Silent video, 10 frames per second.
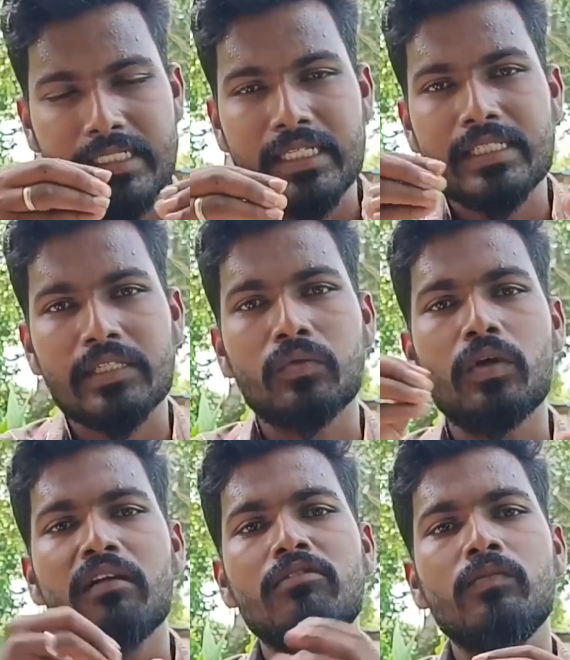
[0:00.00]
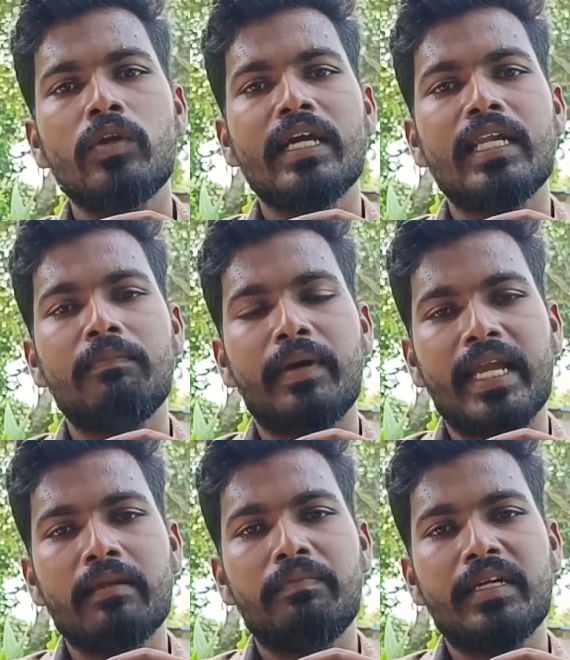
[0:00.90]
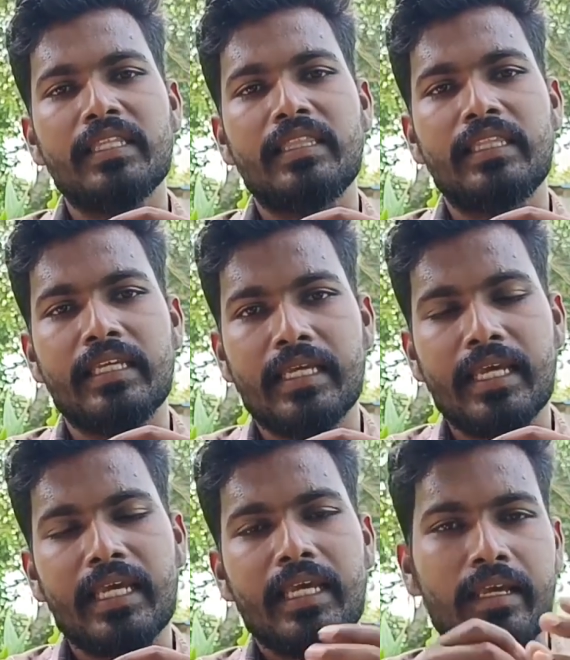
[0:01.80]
சின்ன சின்ன உழவு முறைகளை பயன்படுத்தியே